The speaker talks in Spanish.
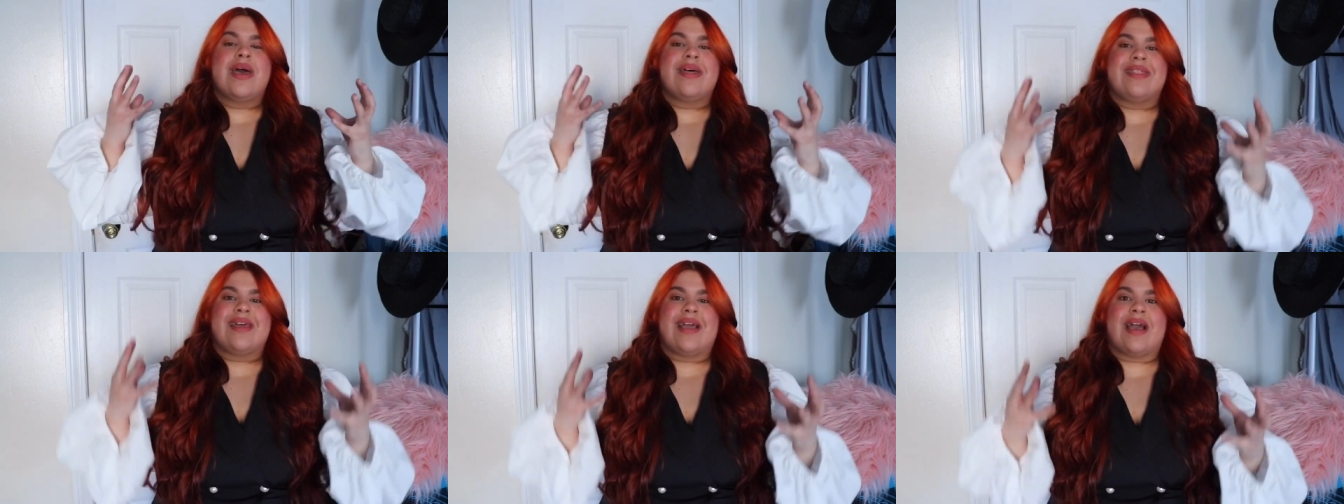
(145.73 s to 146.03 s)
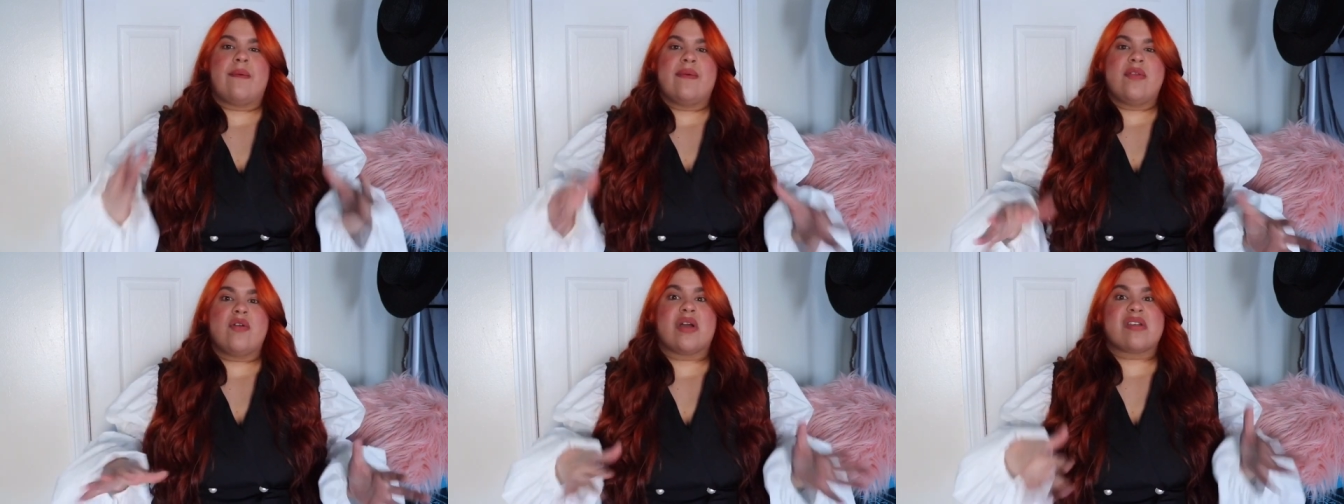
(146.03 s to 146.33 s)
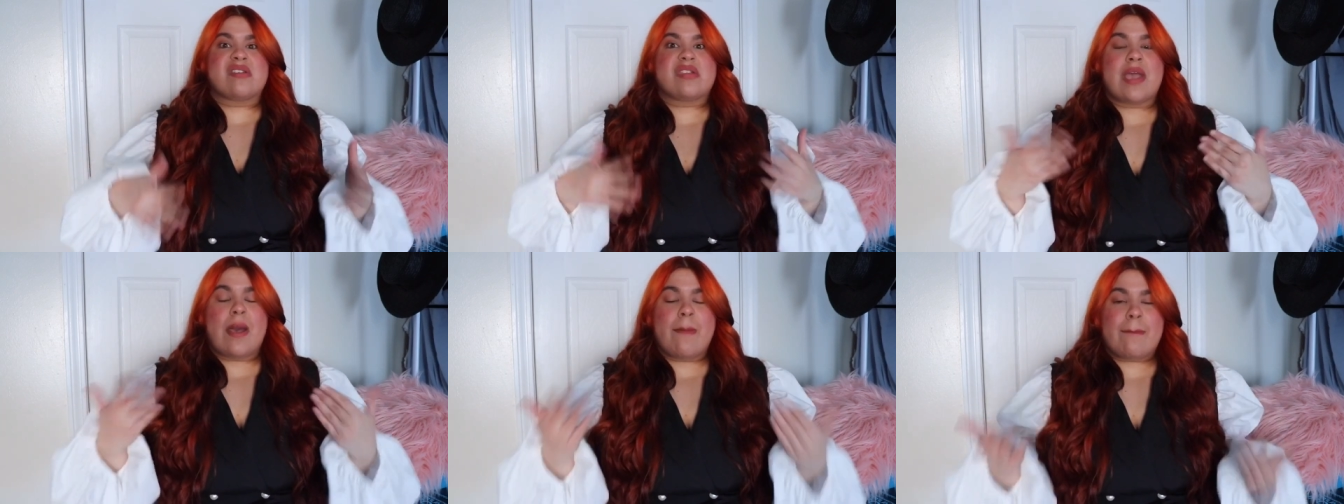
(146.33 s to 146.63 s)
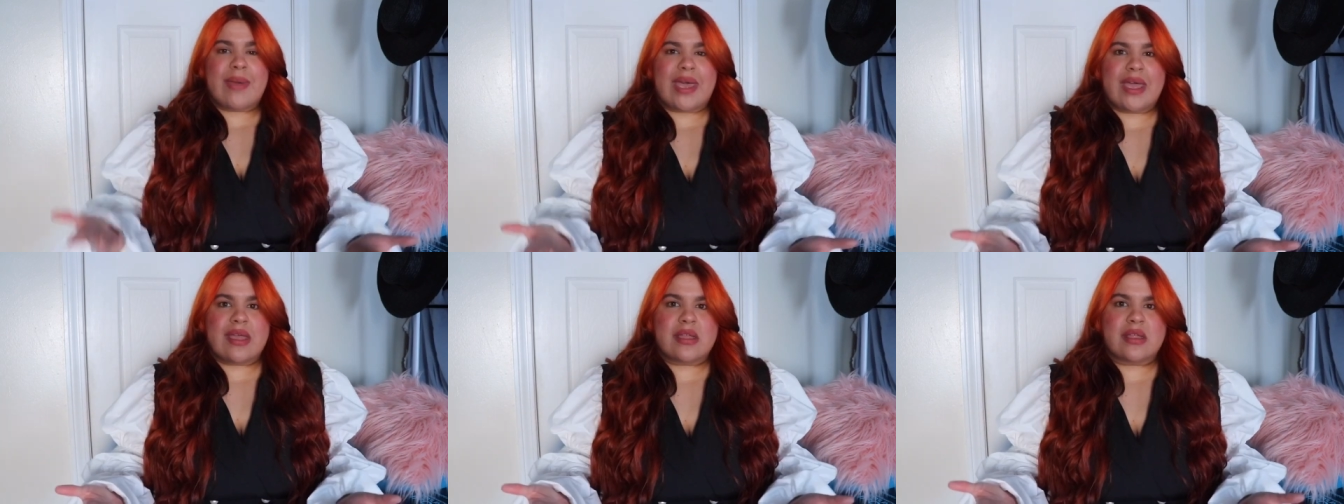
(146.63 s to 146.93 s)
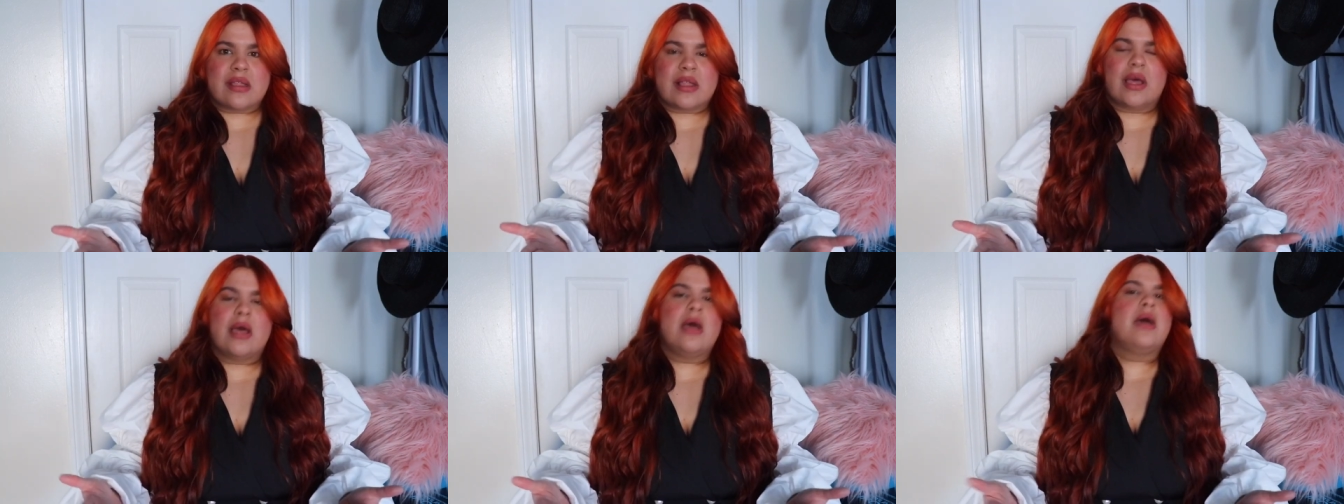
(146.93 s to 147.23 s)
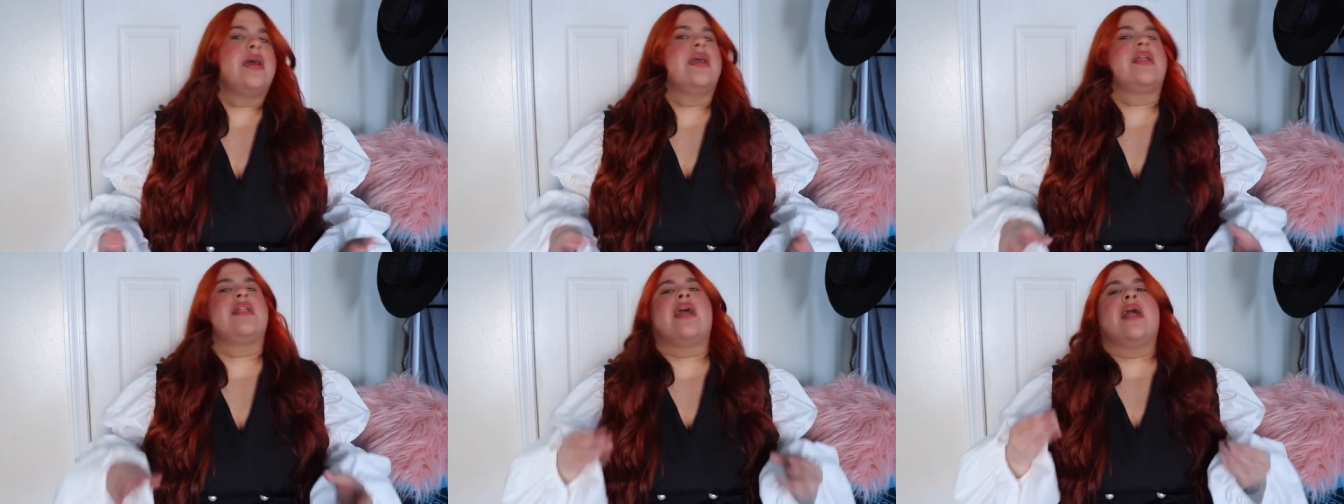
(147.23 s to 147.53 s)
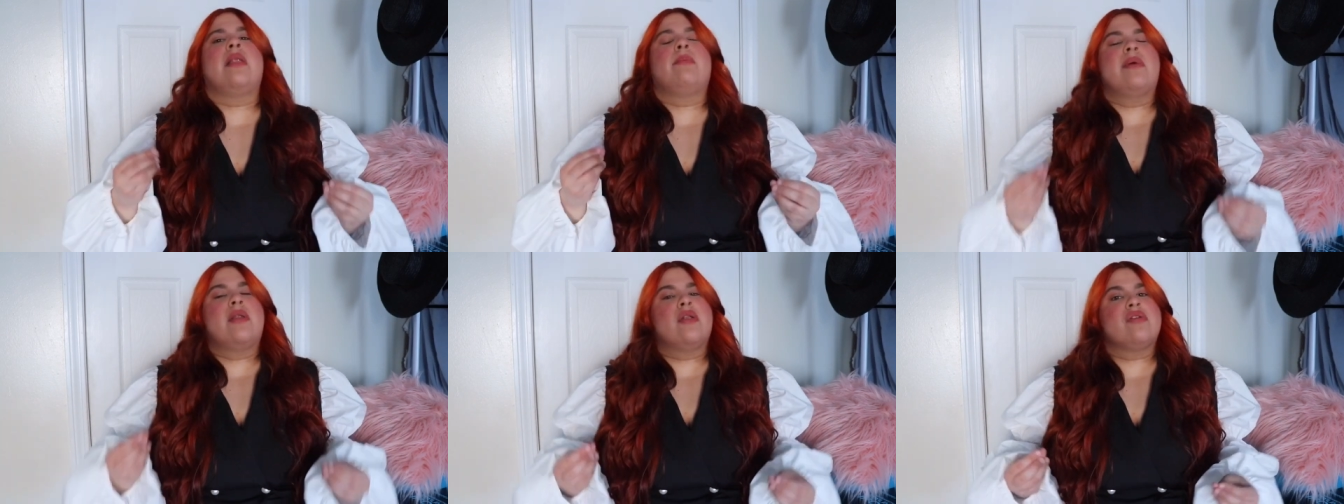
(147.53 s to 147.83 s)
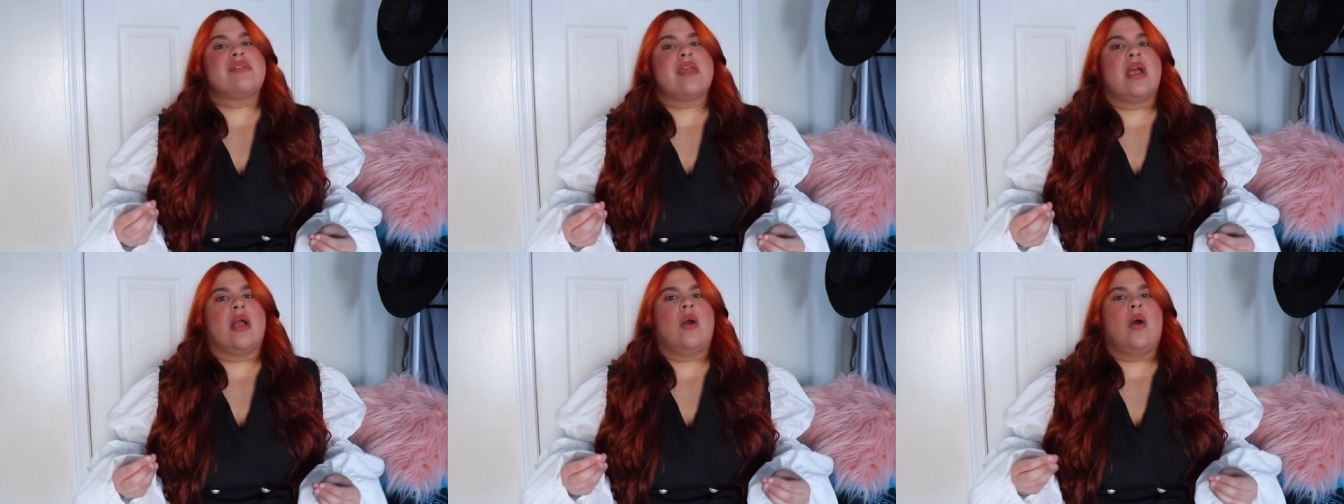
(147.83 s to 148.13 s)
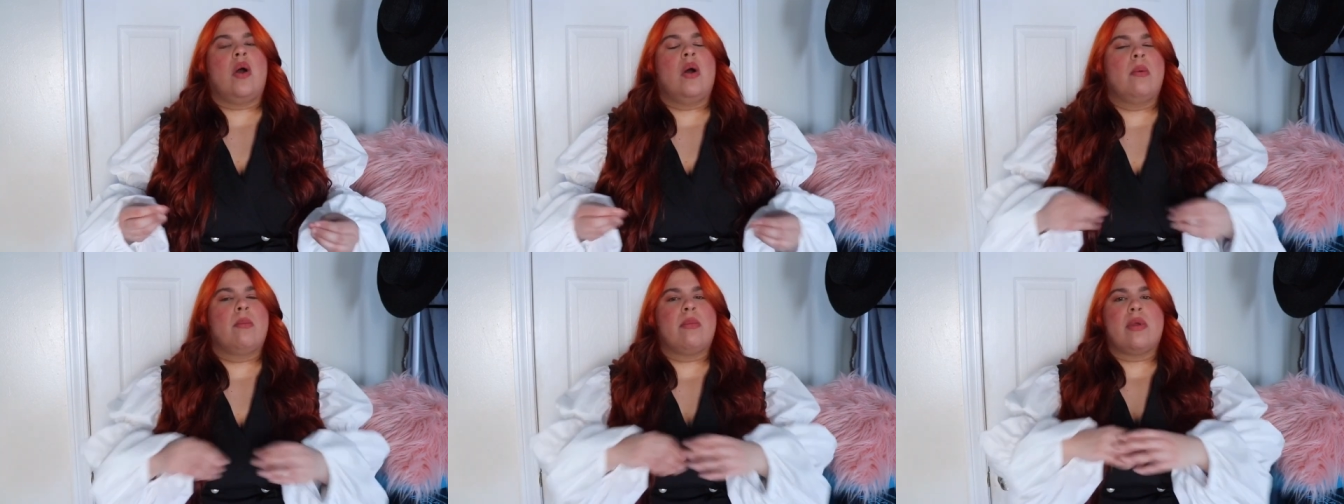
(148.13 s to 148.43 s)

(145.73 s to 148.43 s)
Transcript: de cabello que sí apesta y te deja el pelo seco,